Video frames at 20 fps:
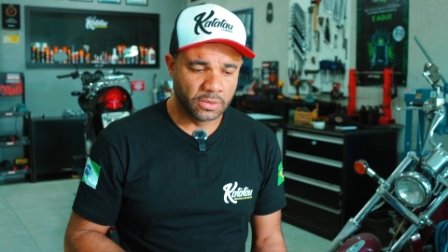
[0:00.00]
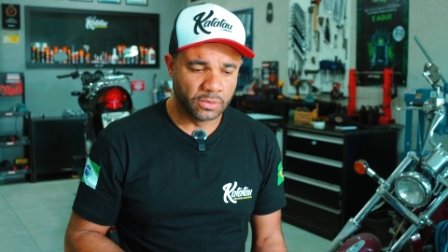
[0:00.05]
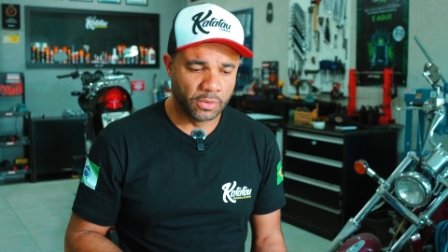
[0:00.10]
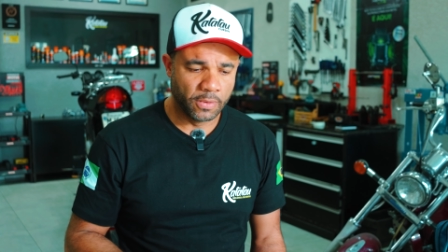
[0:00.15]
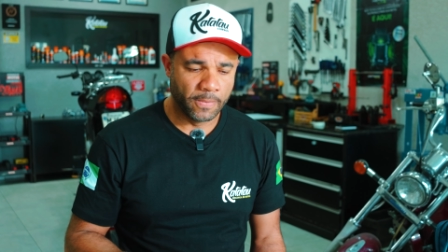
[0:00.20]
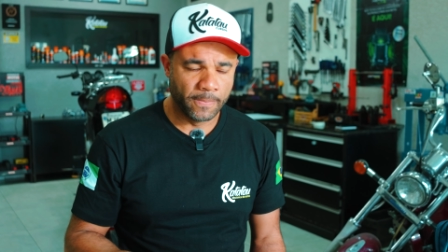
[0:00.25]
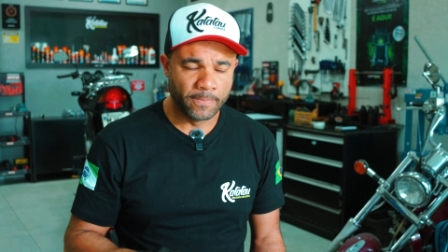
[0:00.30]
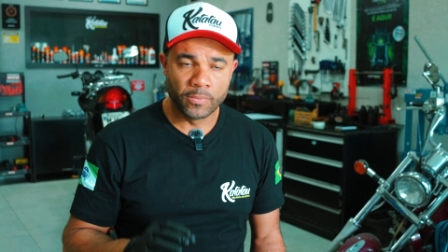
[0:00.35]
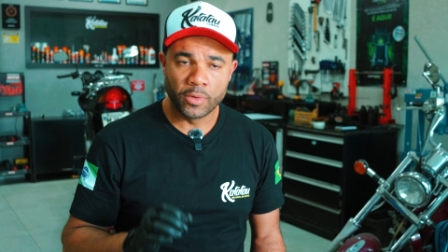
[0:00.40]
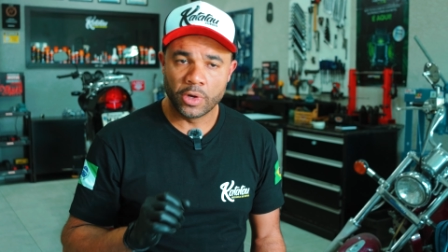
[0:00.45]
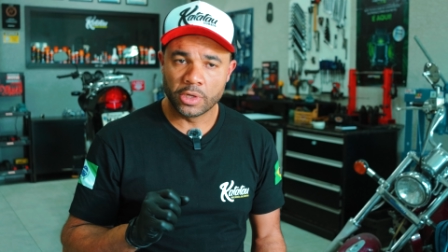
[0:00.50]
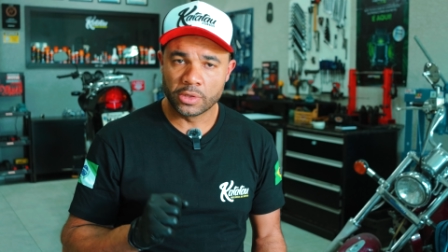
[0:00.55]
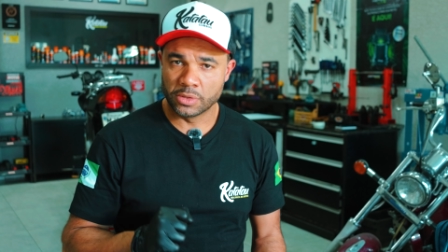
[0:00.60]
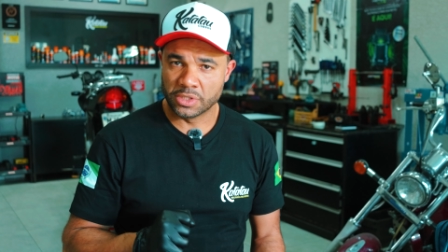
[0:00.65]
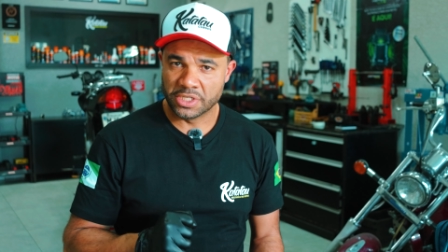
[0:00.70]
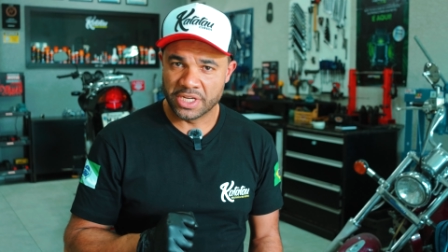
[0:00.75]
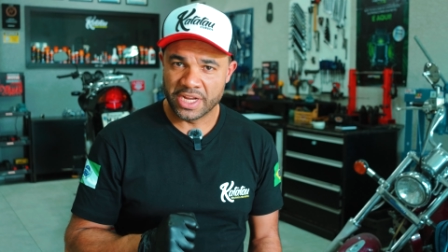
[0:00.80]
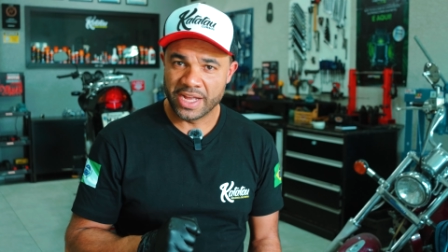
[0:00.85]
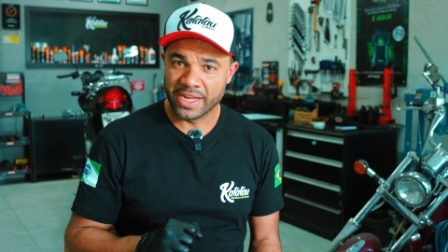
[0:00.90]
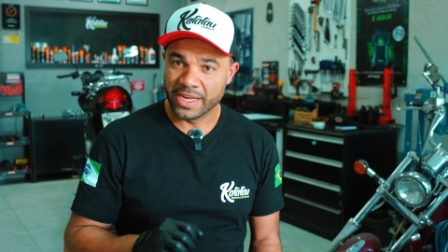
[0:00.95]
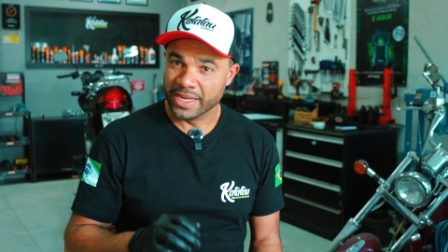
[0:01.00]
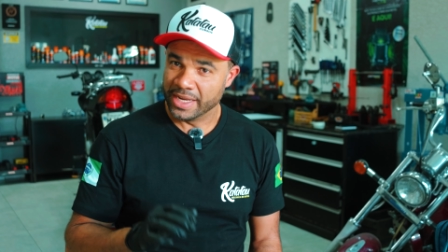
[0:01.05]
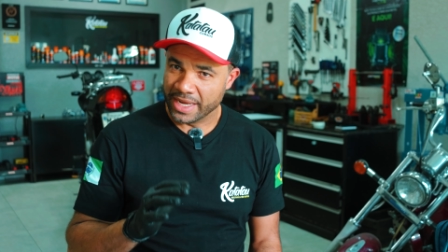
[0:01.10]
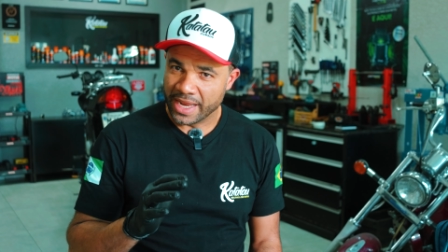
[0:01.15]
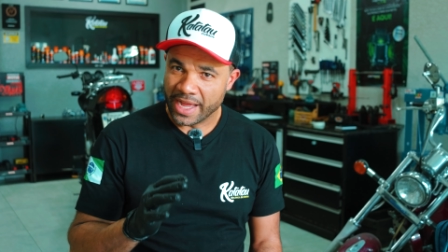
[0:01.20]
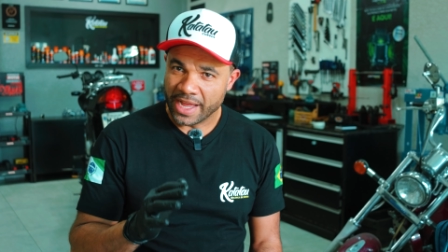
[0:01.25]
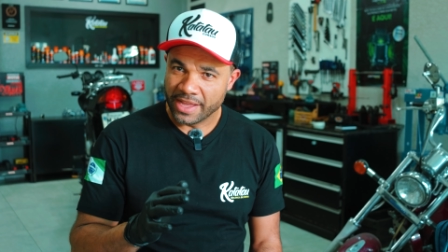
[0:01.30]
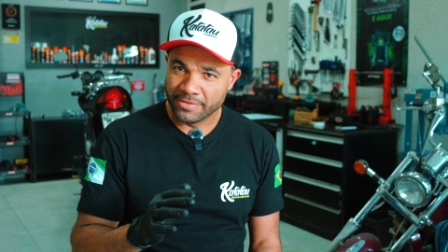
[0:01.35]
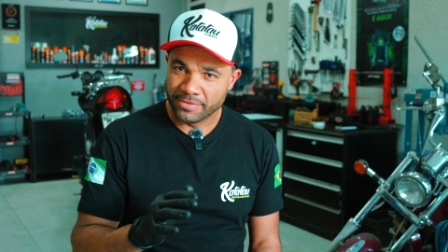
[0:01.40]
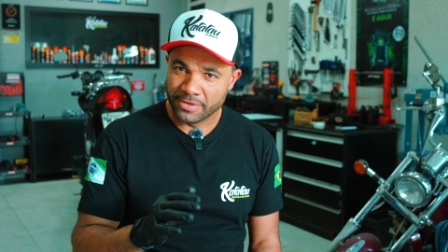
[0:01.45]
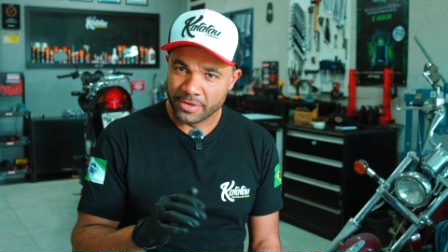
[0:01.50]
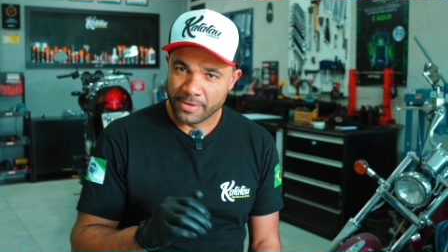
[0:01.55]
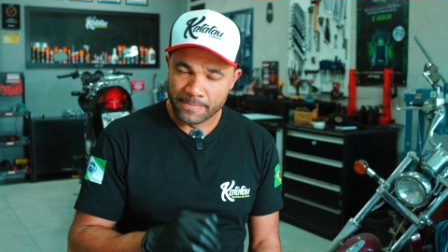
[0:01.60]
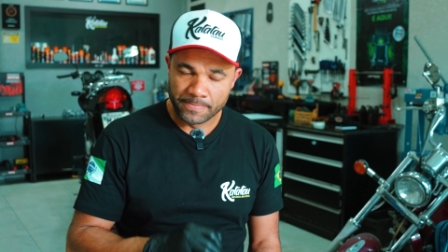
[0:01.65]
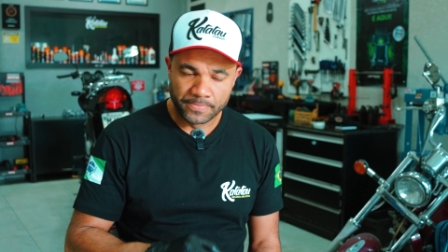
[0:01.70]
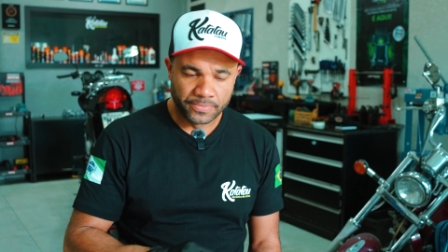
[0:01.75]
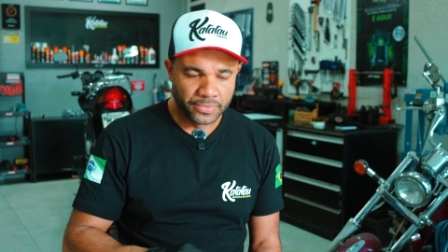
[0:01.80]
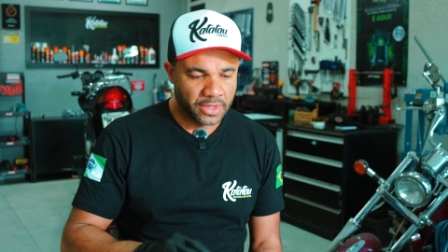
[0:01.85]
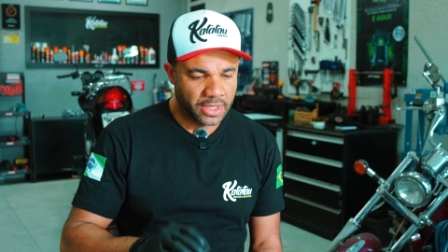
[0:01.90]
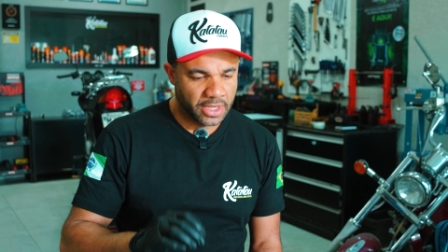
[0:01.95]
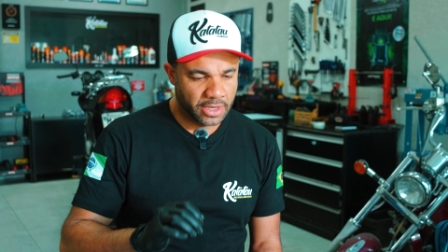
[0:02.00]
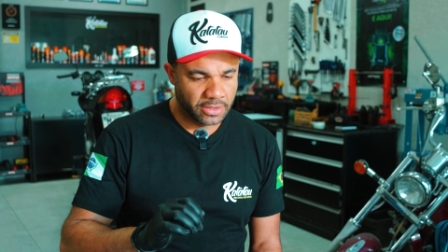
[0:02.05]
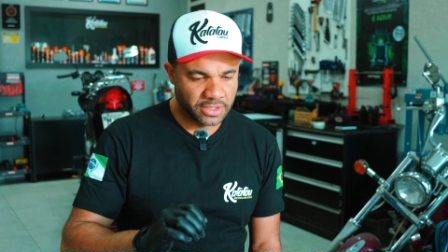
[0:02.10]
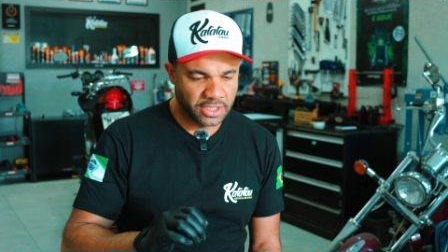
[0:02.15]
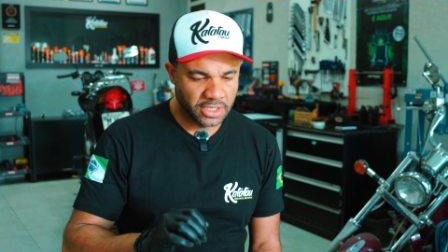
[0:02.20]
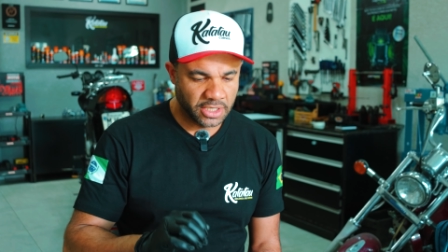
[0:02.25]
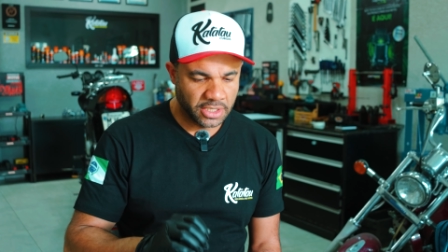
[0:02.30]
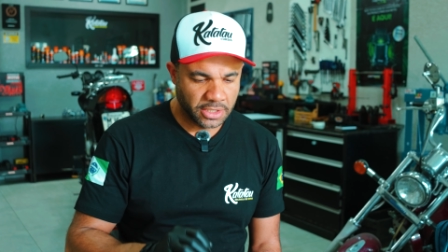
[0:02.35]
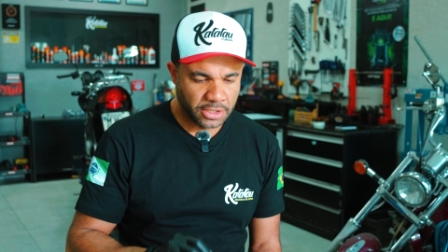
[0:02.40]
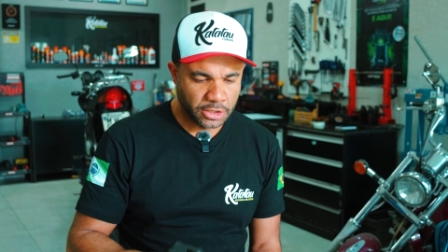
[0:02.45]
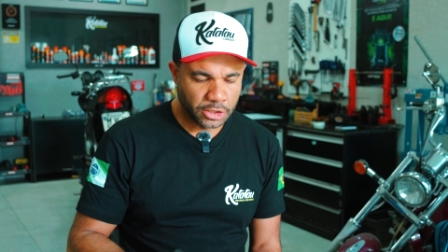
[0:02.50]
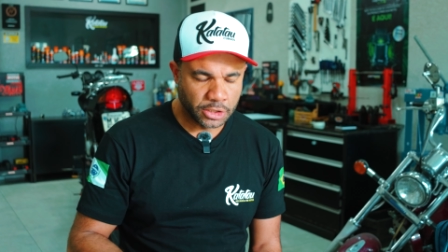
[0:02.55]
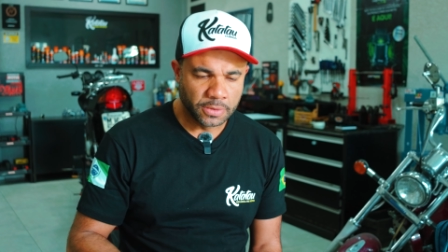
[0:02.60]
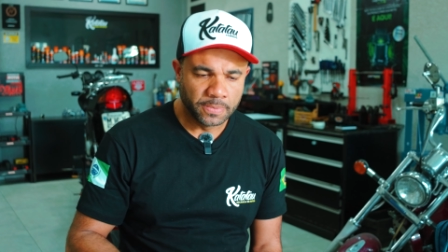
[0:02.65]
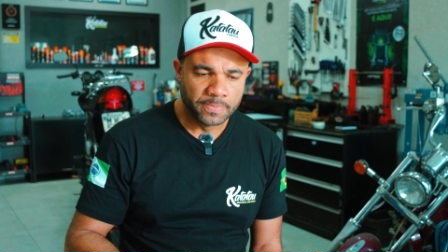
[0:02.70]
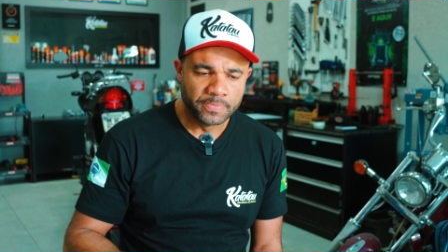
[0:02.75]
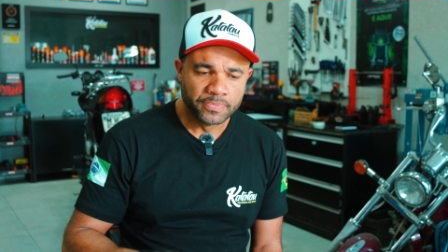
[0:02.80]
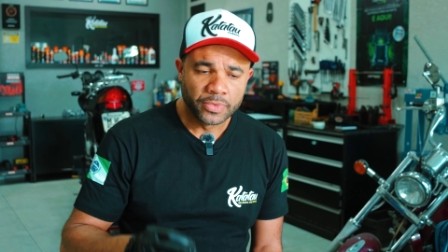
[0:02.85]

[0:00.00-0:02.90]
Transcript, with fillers: no Moto Diag Live é o seguinte: